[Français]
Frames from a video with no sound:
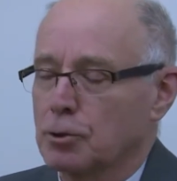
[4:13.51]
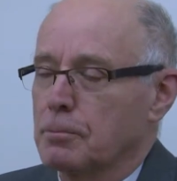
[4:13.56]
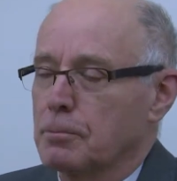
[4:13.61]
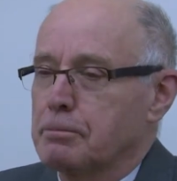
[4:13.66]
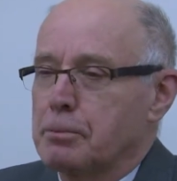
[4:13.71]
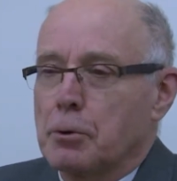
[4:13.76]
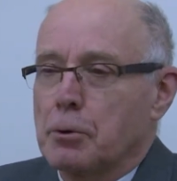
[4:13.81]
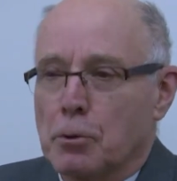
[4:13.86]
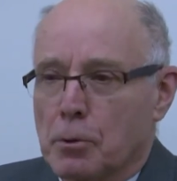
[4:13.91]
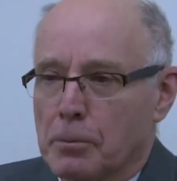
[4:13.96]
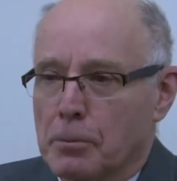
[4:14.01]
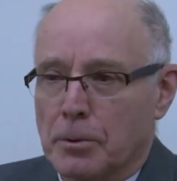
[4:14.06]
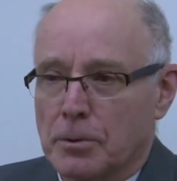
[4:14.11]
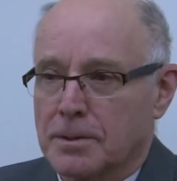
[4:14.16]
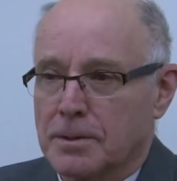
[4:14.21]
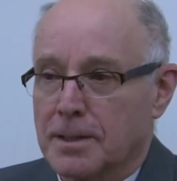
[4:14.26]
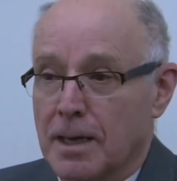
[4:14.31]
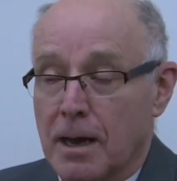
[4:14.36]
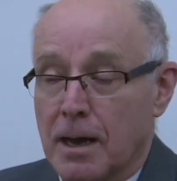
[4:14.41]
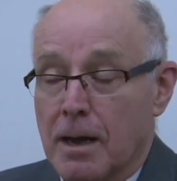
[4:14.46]
Je peux
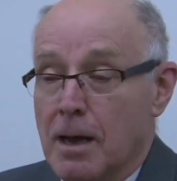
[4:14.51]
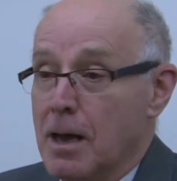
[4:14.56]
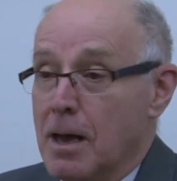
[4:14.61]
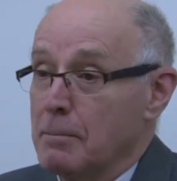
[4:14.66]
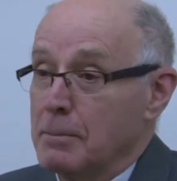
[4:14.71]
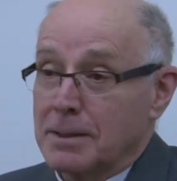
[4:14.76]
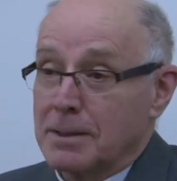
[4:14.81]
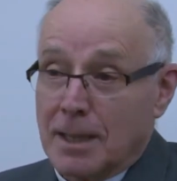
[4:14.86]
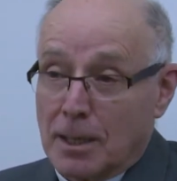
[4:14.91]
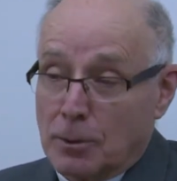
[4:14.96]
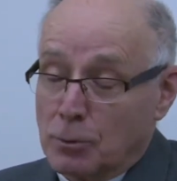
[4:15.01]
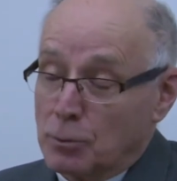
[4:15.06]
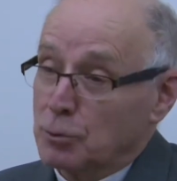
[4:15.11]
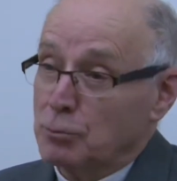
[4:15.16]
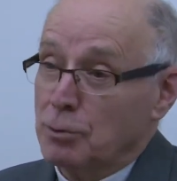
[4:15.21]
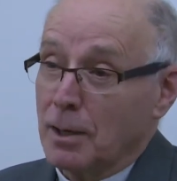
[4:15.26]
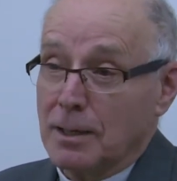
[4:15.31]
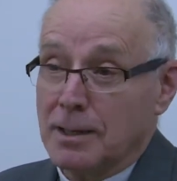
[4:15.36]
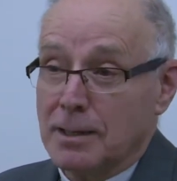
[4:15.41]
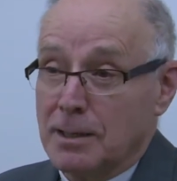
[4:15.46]
comprendre ça, mais ça
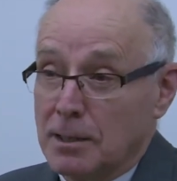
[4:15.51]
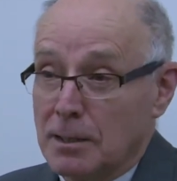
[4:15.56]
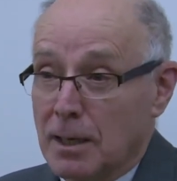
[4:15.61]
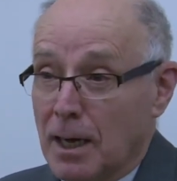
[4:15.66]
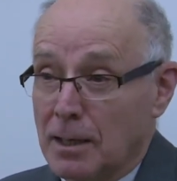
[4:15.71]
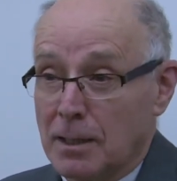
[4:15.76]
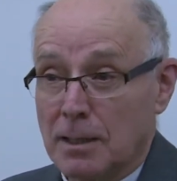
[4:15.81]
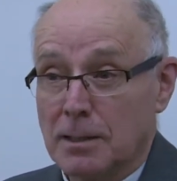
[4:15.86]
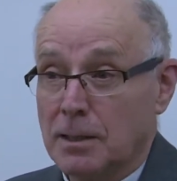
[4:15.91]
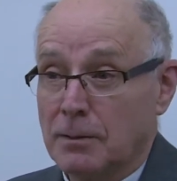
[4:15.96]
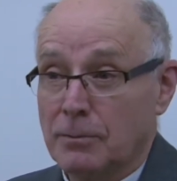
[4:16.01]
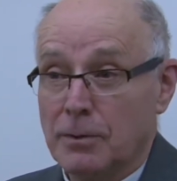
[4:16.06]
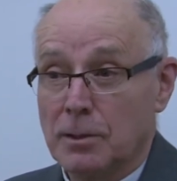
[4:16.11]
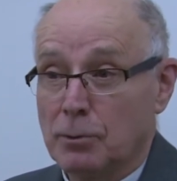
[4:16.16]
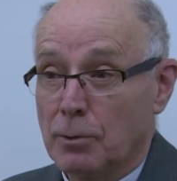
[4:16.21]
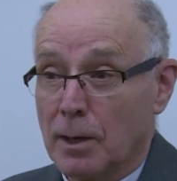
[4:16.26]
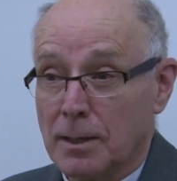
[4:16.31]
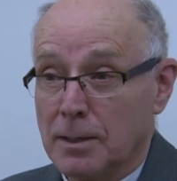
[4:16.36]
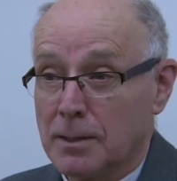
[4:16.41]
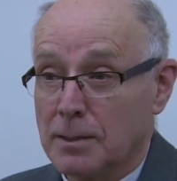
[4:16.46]
conduit à
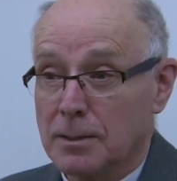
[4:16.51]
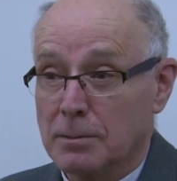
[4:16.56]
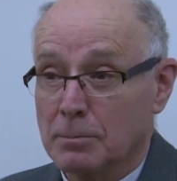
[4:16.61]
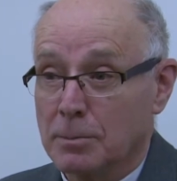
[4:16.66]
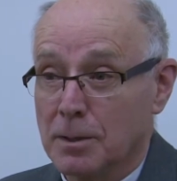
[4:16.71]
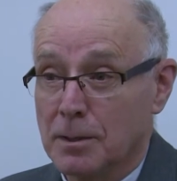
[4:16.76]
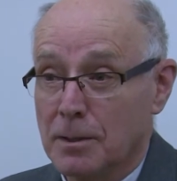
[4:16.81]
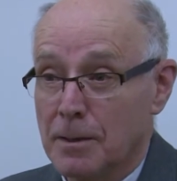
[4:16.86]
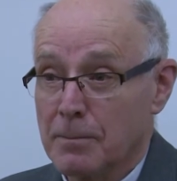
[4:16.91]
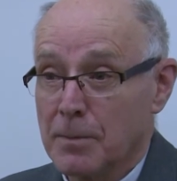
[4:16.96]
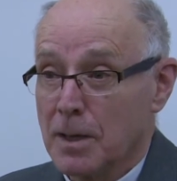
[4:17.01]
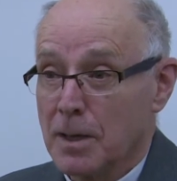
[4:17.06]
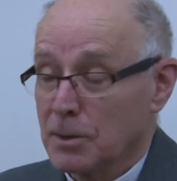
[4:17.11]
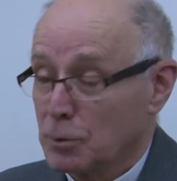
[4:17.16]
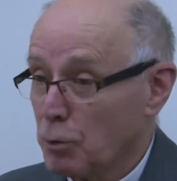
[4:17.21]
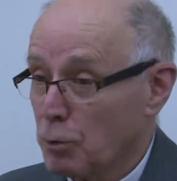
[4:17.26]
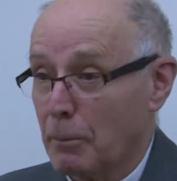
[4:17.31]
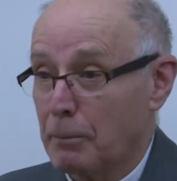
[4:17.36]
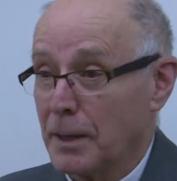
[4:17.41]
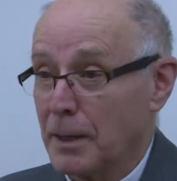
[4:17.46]
l'individualisme
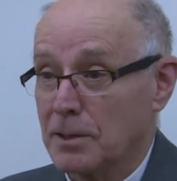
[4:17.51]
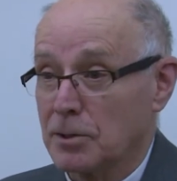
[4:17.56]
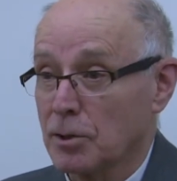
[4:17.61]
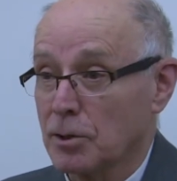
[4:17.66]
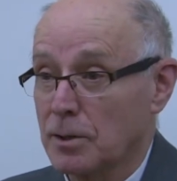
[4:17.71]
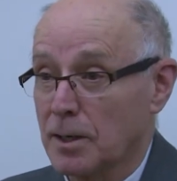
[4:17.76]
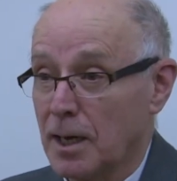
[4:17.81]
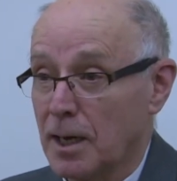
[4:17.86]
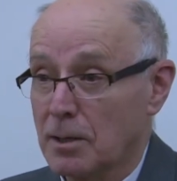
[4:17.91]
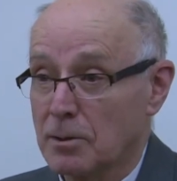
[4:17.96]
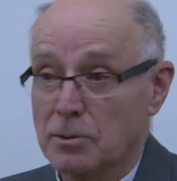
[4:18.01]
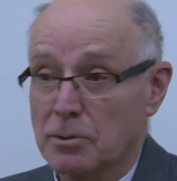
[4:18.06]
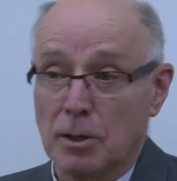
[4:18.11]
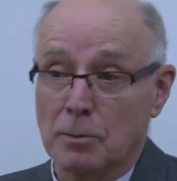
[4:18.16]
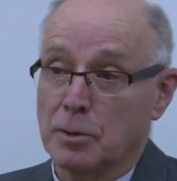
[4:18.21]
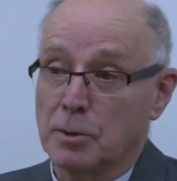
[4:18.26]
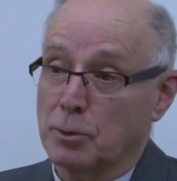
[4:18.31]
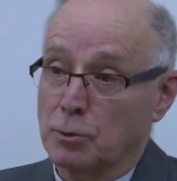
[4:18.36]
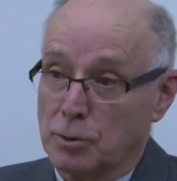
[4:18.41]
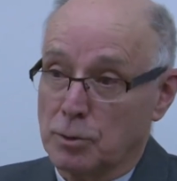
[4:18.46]
soit personnel en
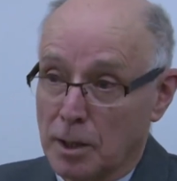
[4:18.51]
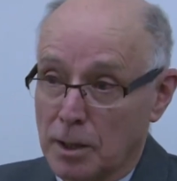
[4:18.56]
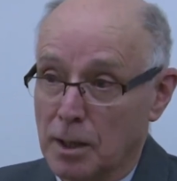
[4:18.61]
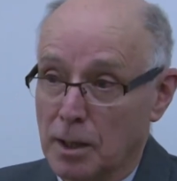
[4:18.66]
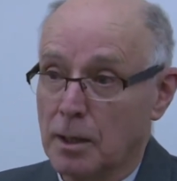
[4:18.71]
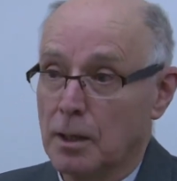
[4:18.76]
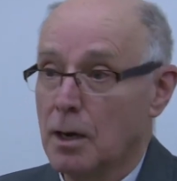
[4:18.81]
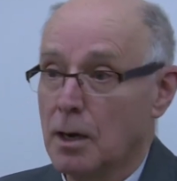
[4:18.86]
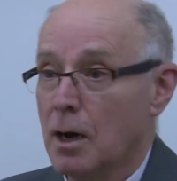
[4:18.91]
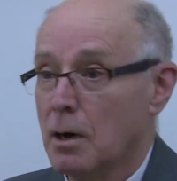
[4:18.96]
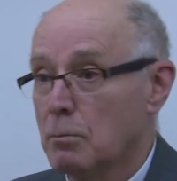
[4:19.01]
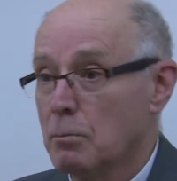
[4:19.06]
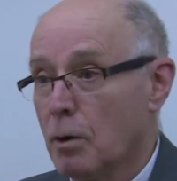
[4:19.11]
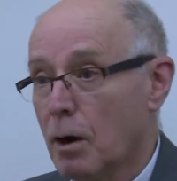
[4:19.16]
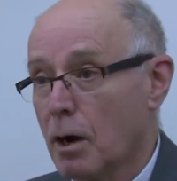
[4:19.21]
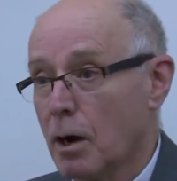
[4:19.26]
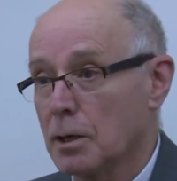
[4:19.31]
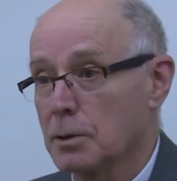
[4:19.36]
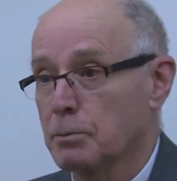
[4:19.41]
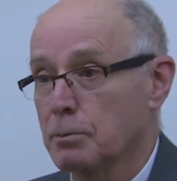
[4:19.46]
disant, écoutez, hein,
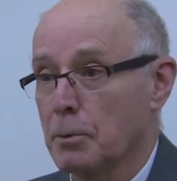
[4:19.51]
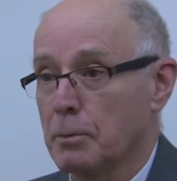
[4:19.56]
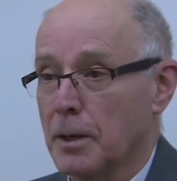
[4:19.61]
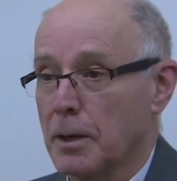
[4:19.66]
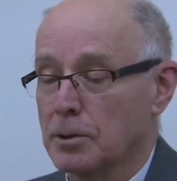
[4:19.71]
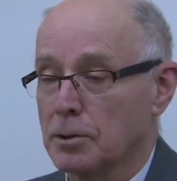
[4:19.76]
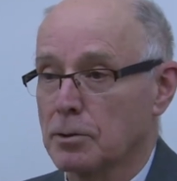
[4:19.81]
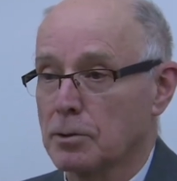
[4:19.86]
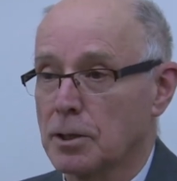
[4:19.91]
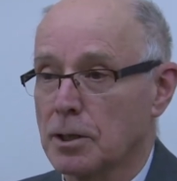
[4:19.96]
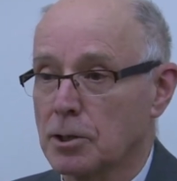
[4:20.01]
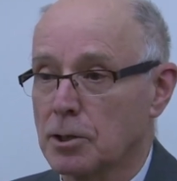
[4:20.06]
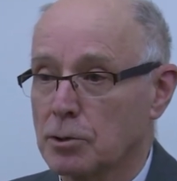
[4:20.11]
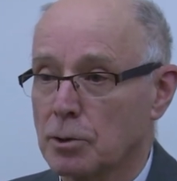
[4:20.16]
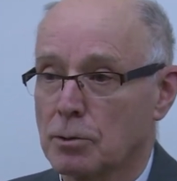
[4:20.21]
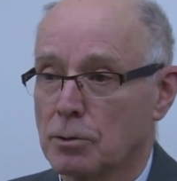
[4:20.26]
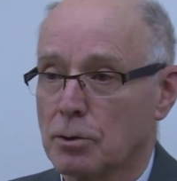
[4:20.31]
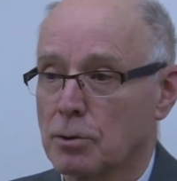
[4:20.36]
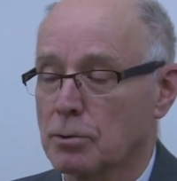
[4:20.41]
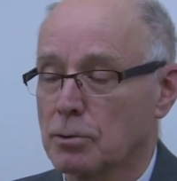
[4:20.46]
moi, je ne peux pas changer les
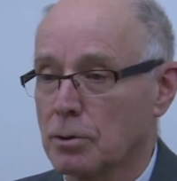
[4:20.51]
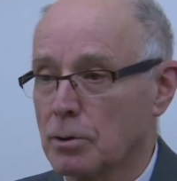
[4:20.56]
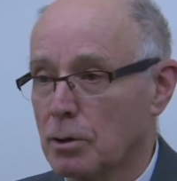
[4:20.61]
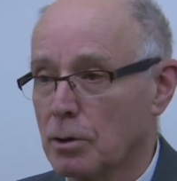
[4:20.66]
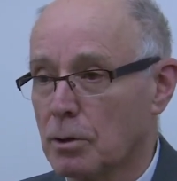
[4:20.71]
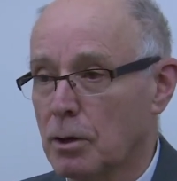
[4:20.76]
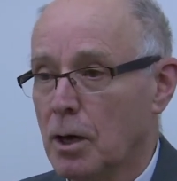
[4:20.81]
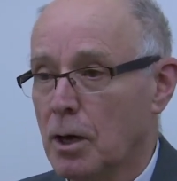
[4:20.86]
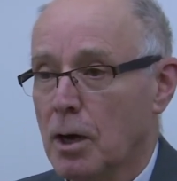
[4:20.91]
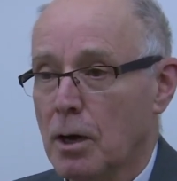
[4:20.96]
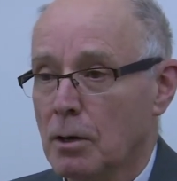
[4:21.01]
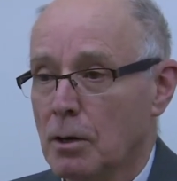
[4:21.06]
choses, euh,